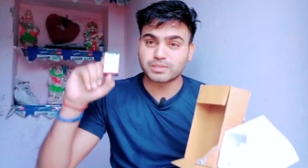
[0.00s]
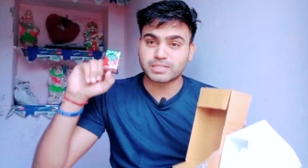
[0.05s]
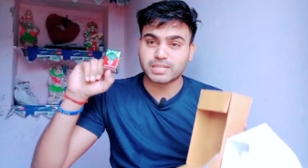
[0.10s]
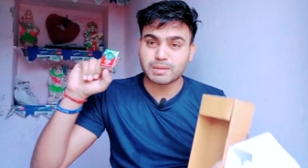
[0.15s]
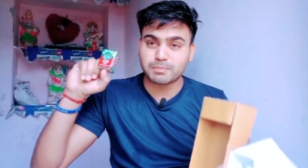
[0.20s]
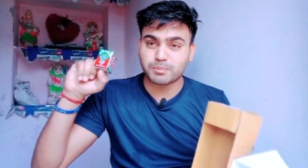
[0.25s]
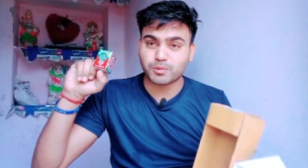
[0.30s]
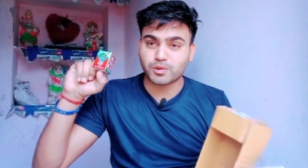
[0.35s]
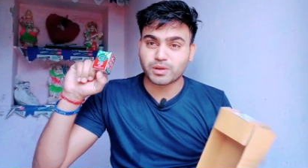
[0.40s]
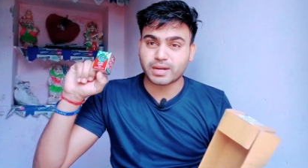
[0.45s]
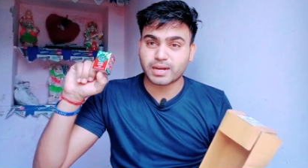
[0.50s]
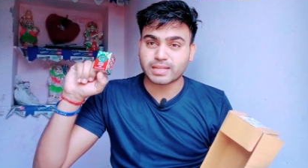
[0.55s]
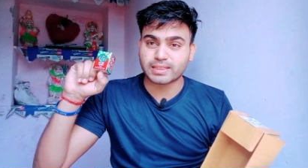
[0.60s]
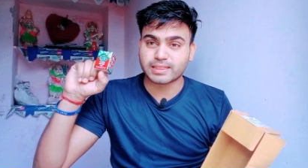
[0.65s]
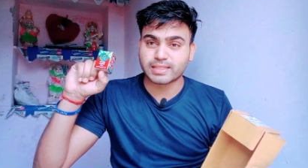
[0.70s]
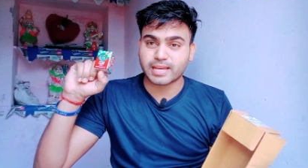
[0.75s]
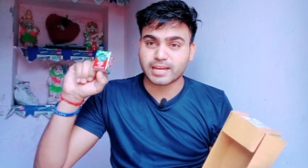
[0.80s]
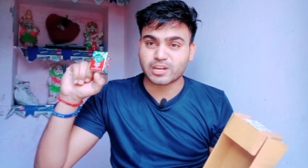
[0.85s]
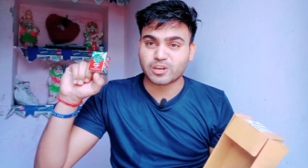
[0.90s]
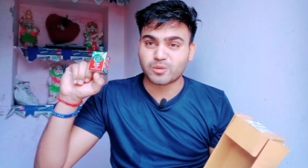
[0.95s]
आपको ये प्रोडक्ट
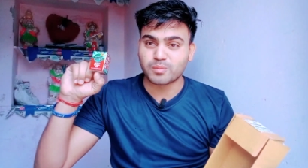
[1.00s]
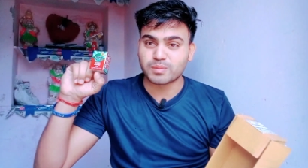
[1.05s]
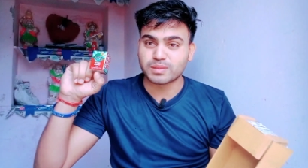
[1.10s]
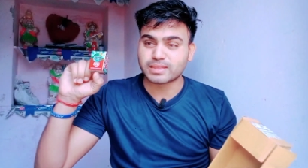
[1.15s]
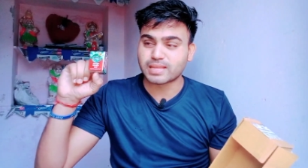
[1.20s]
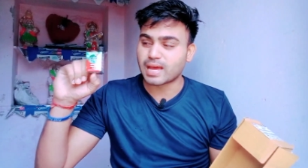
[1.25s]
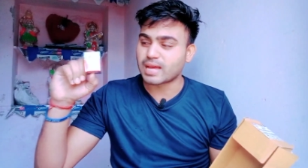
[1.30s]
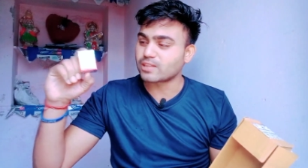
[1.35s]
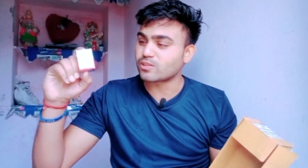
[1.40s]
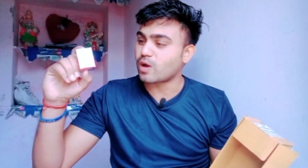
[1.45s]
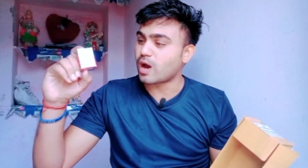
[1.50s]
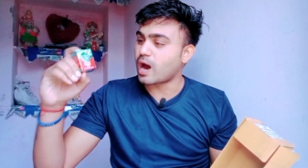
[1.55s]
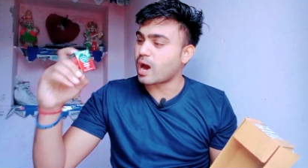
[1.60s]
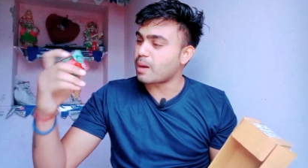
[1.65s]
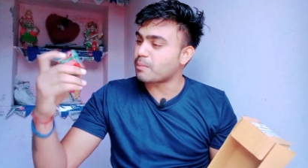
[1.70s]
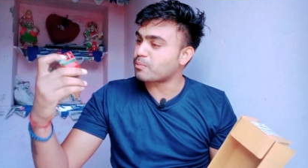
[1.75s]
देखने को मिलता है तो